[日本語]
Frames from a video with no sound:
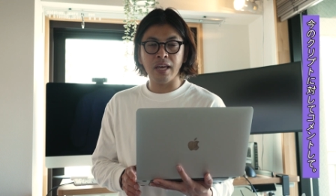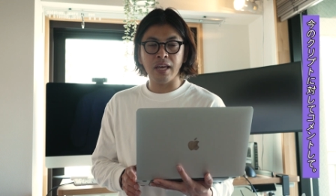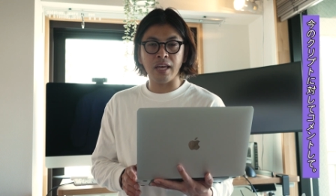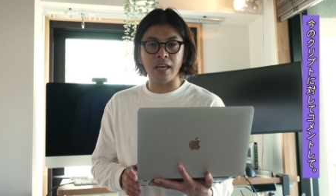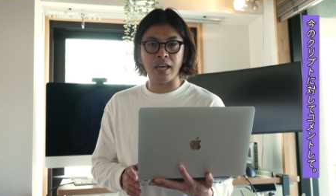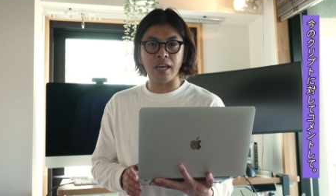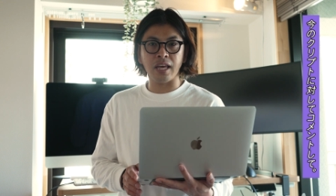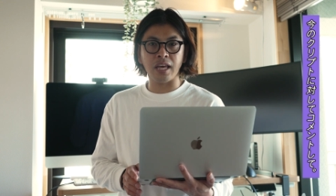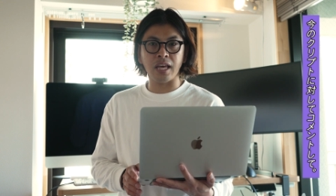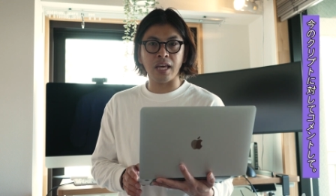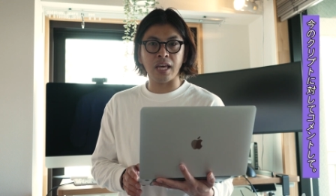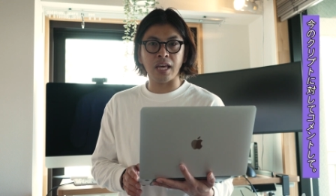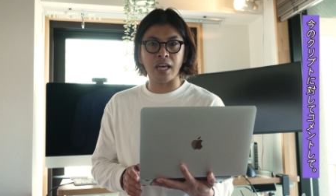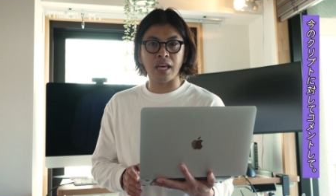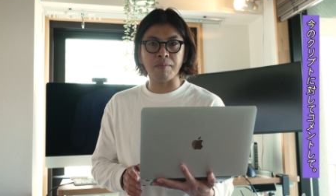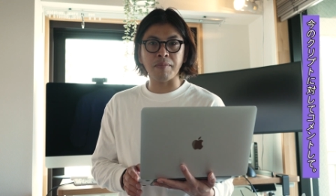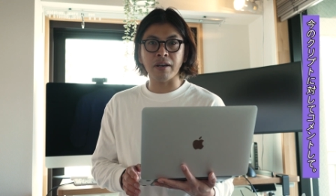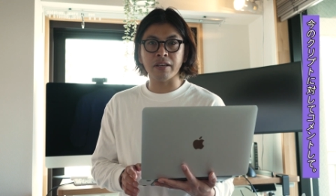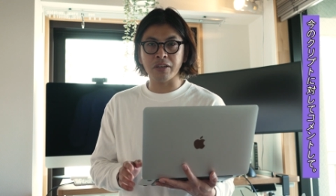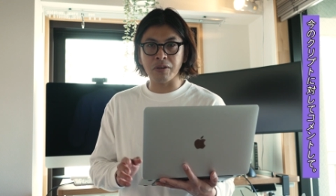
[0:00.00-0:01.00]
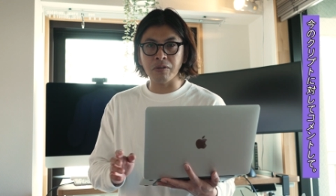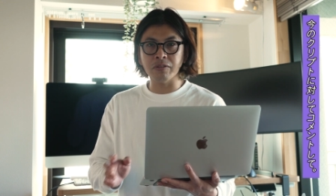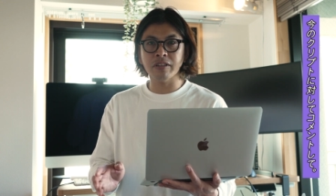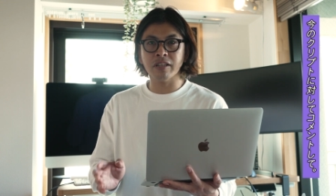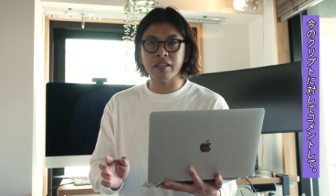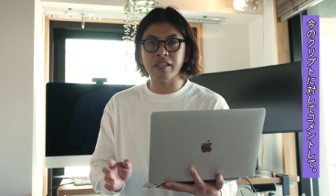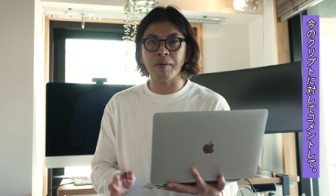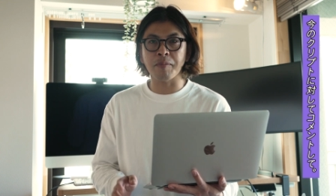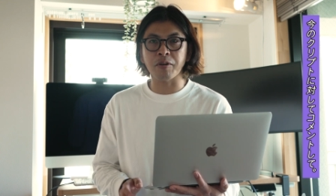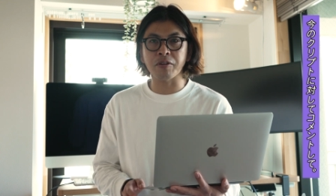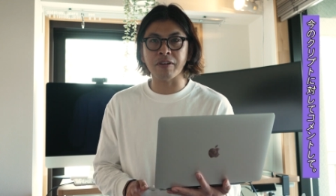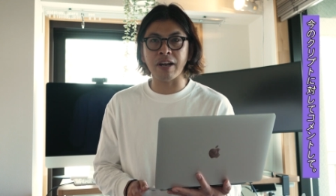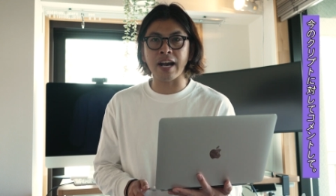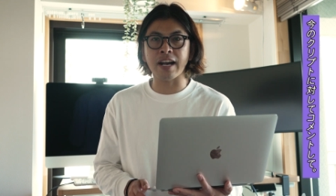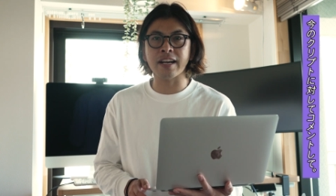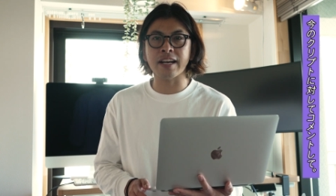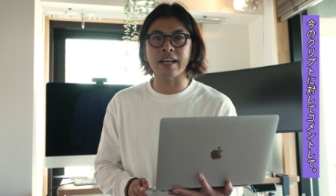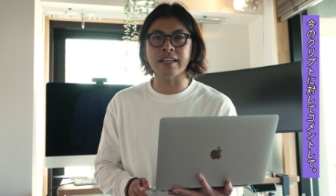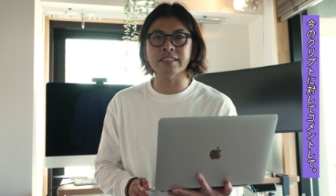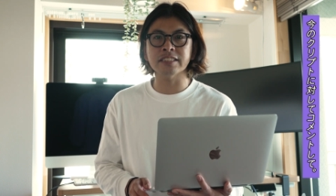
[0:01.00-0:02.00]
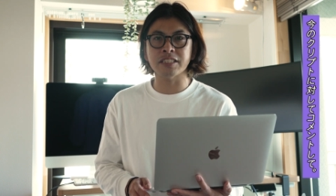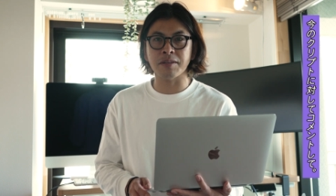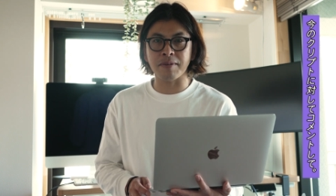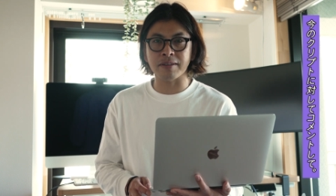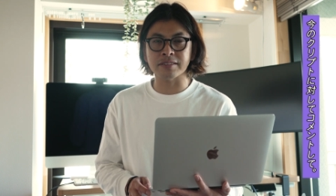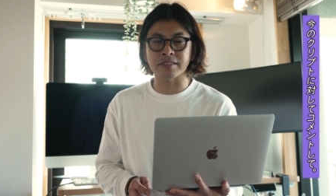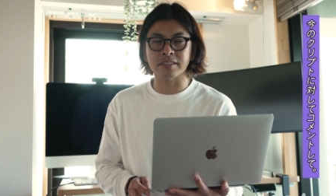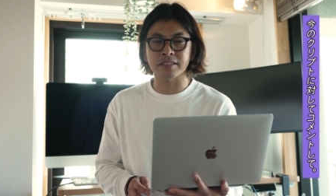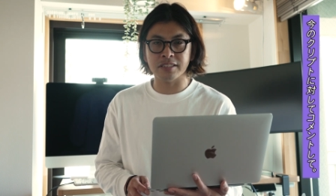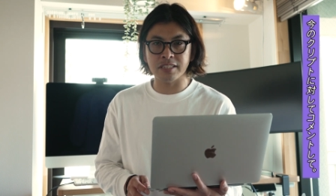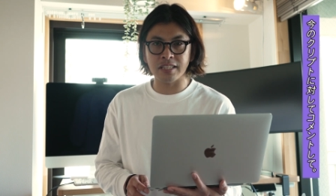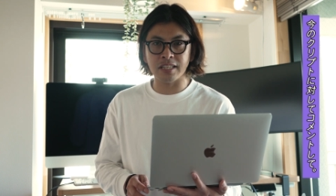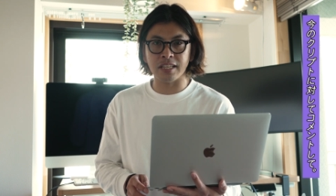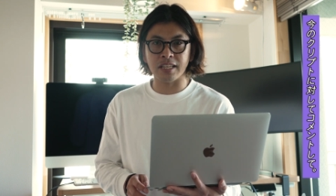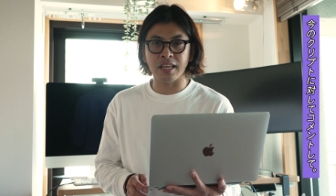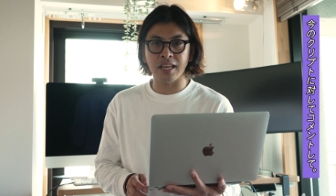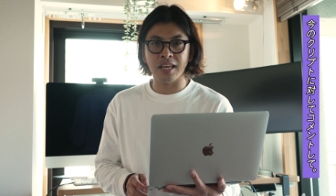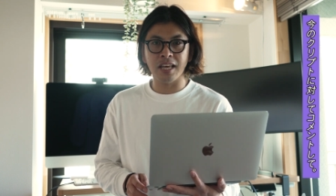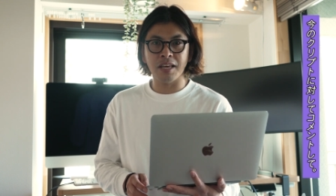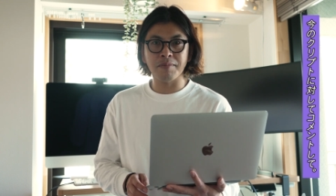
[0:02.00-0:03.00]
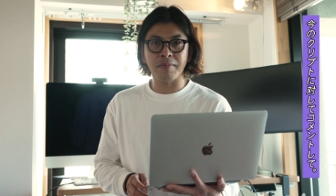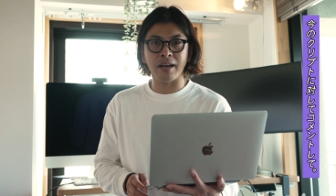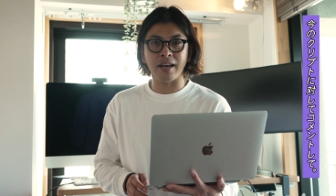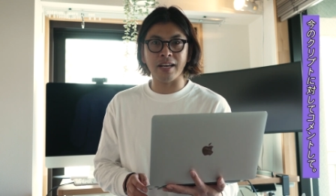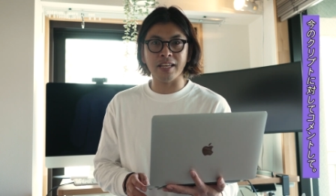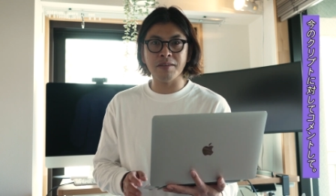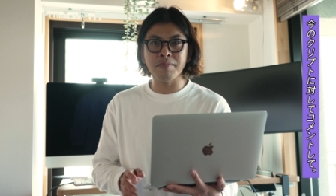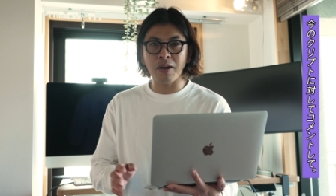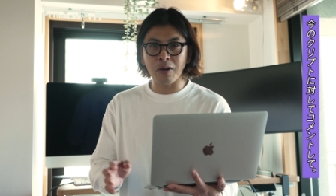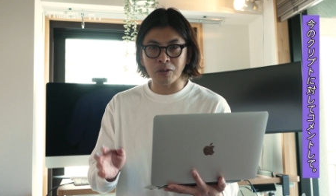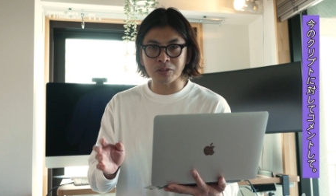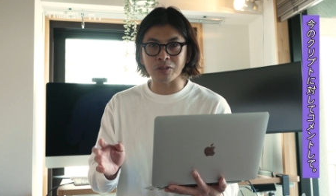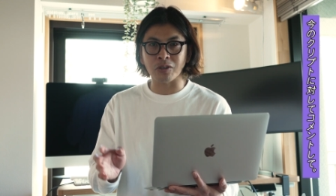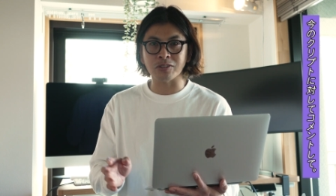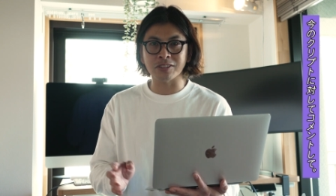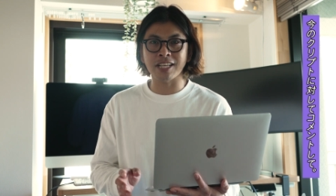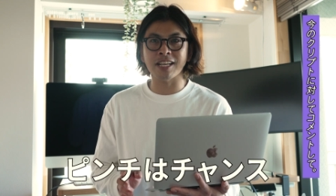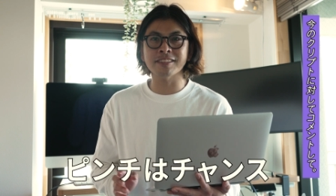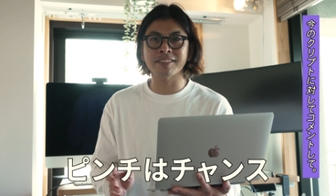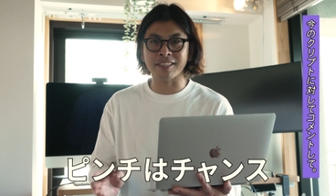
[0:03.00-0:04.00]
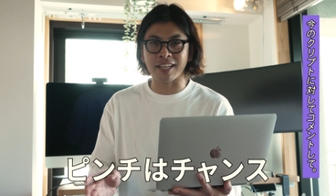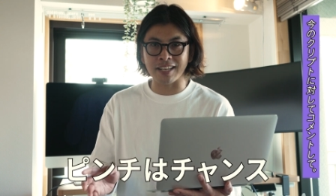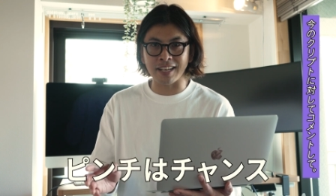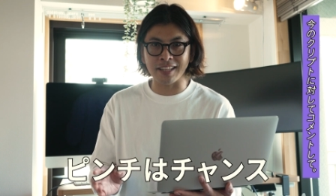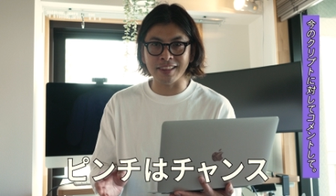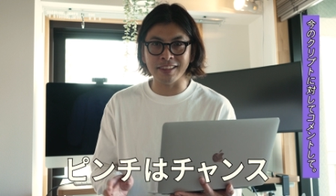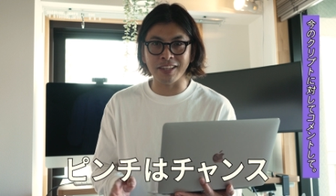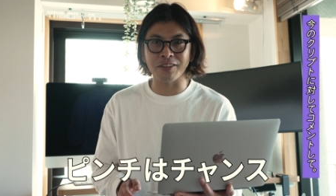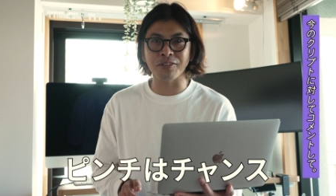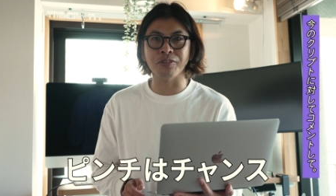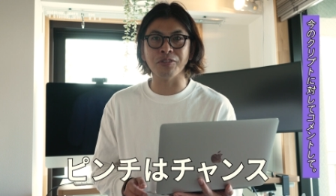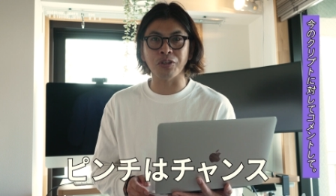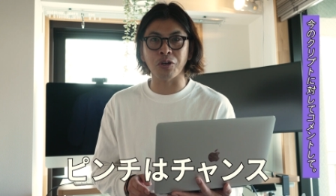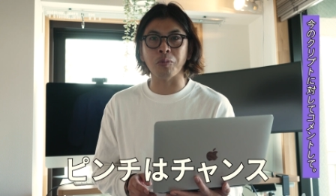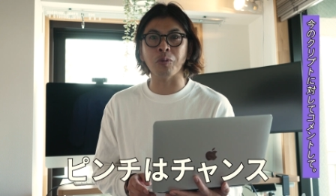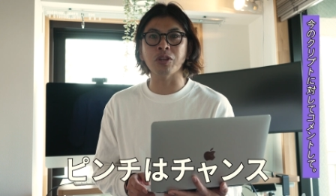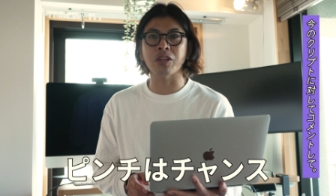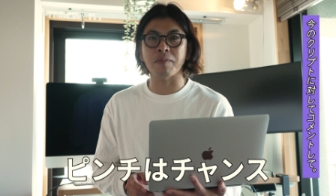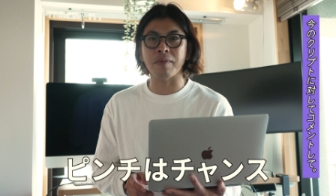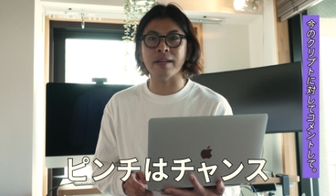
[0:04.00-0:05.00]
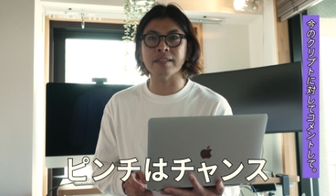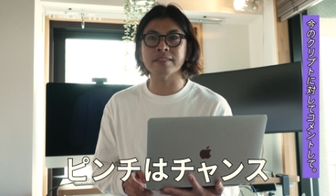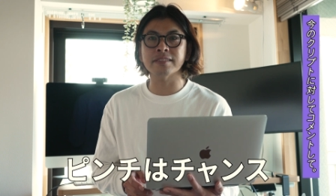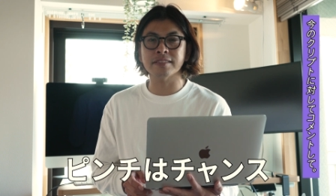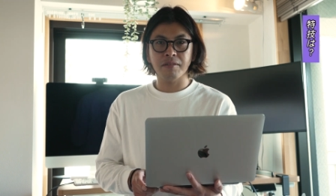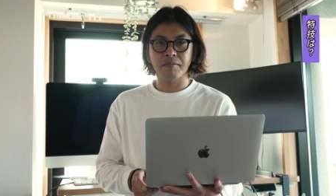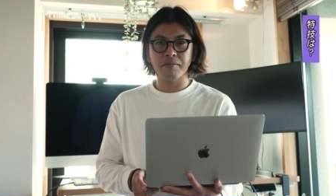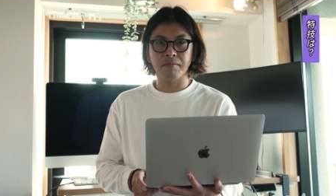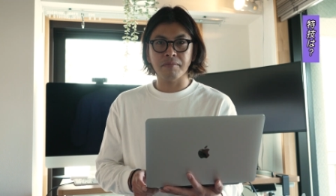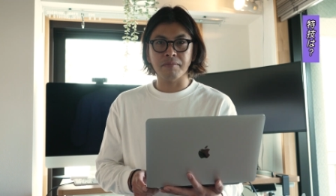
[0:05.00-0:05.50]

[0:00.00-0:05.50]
えー、まあ基本的には僕楽観してますし、まあ今こそチャンスかなっていうふうに思ってます。